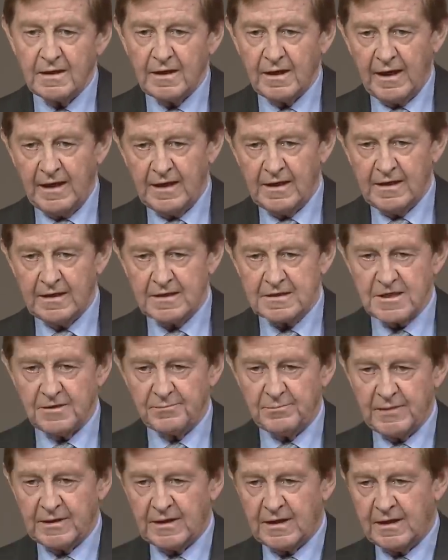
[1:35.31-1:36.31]
Ähnliches
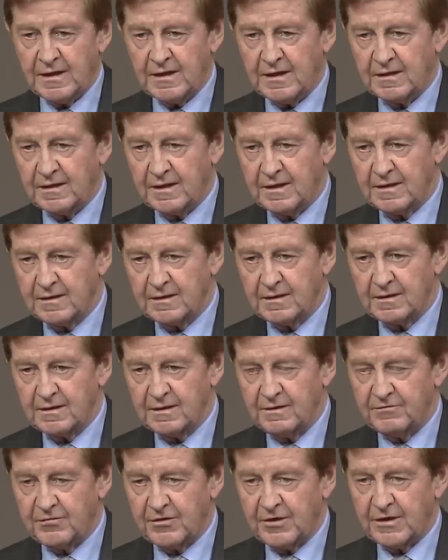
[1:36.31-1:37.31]
hat mir der
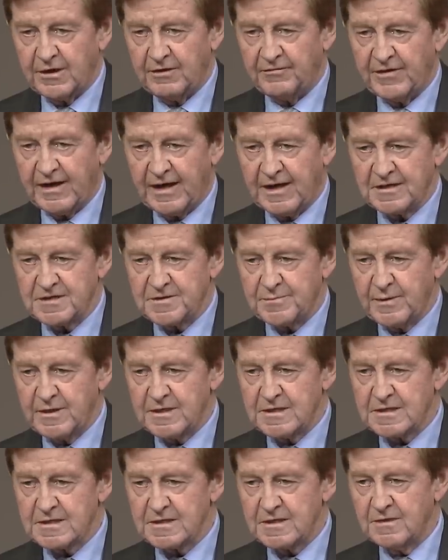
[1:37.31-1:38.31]
frühere
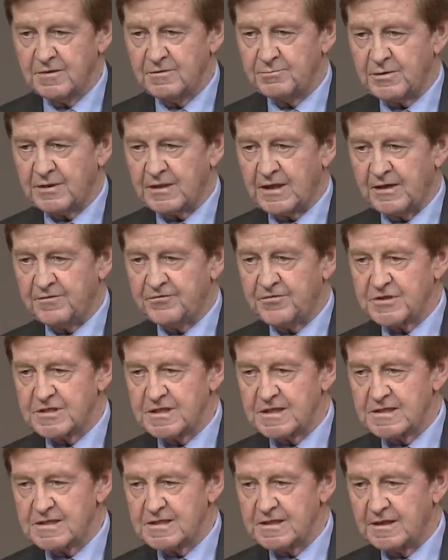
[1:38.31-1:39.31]
Finanzminister und
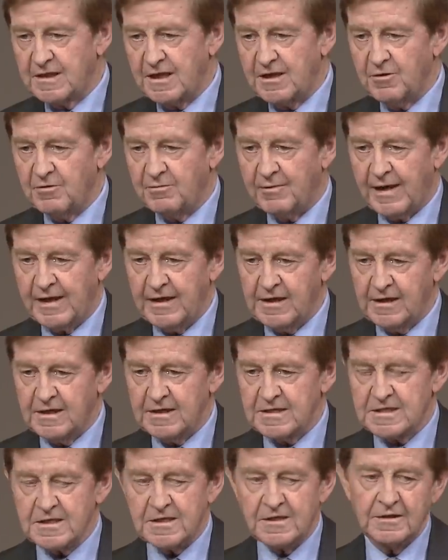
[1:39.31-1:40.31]
Parteivorsitzende Theo Weigel
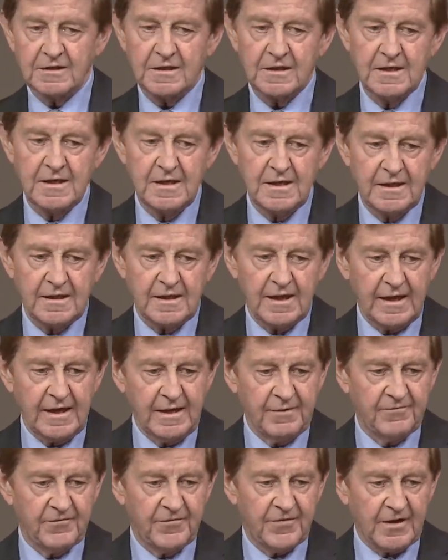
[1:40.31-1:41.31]
gesagt, der
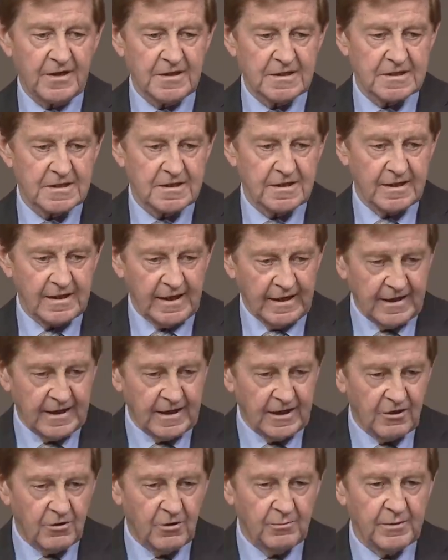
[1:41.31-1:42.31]
ebenfalls gerne
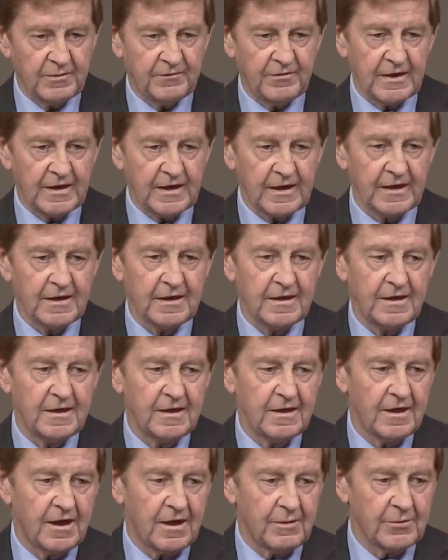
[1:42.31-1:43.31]
gekommen wäre,
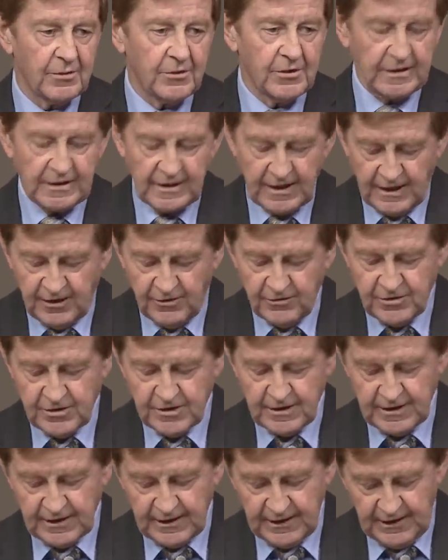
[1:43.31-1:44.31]
aber heute auch
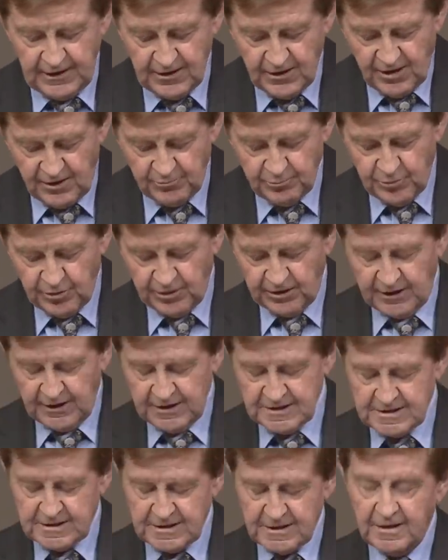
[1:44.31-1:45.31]
in Hamburg
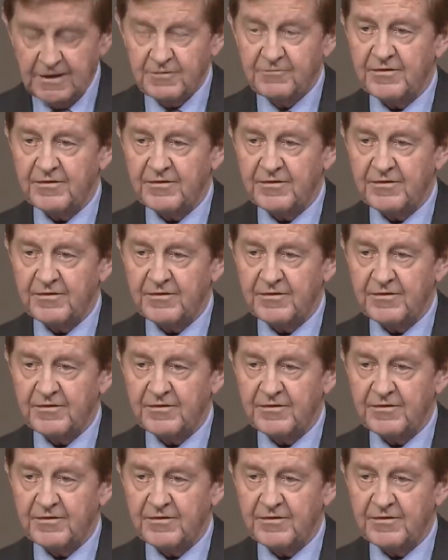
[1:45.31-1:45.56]
ist, in